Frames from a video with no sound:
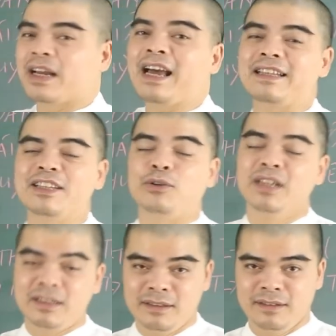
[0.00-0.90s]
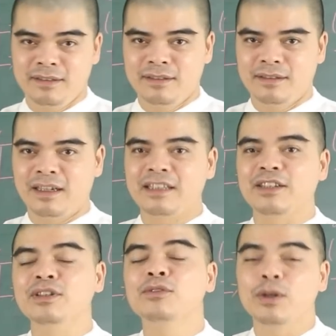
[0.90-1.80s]
cái hạn
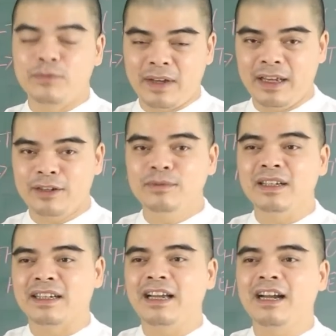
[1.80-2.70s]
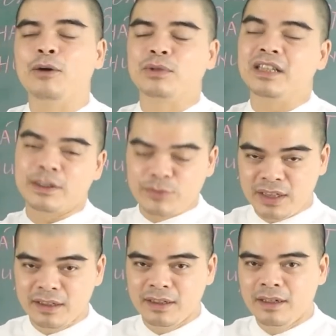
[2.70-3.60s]
tiểu nhân, quấy phá cũng như là cái khẩu thiệt thị
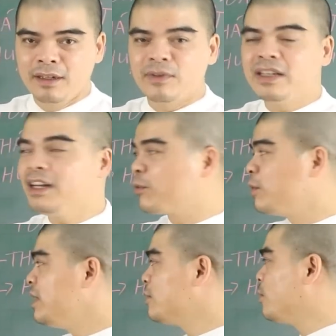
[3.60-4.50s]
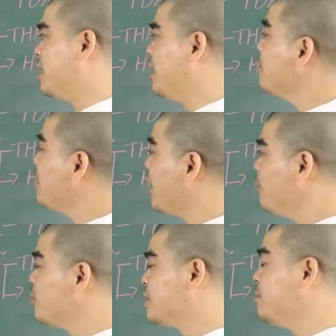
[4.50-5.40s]
phi. Vậy nên là quý vị tuổi Ất Mão
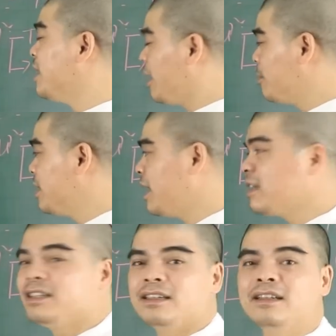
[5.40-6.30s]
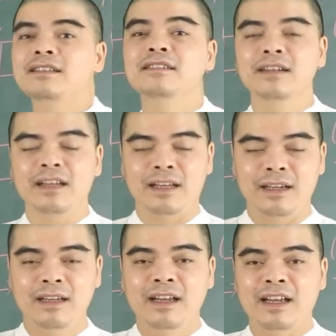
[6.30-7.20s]
1975 ấy, anh chị nên nhớ là
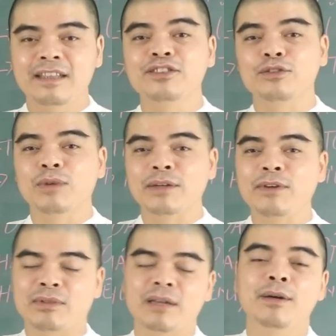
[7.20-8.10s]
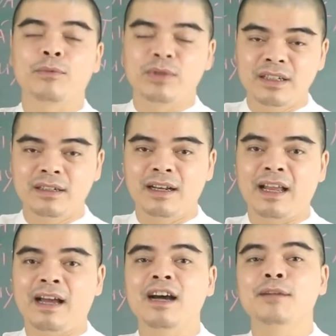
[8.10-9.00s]
hãy sử dụng cái vòng tăng hợp quý nhân
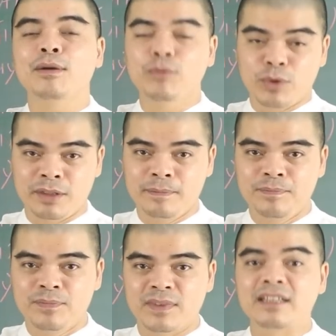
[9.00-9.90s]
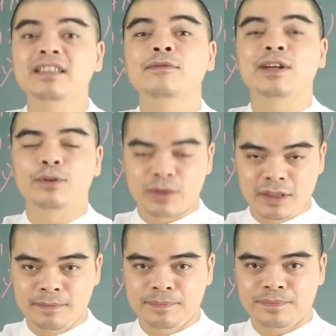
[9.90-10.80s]
là Hợi Mão Mùi để trợ vận hộ thân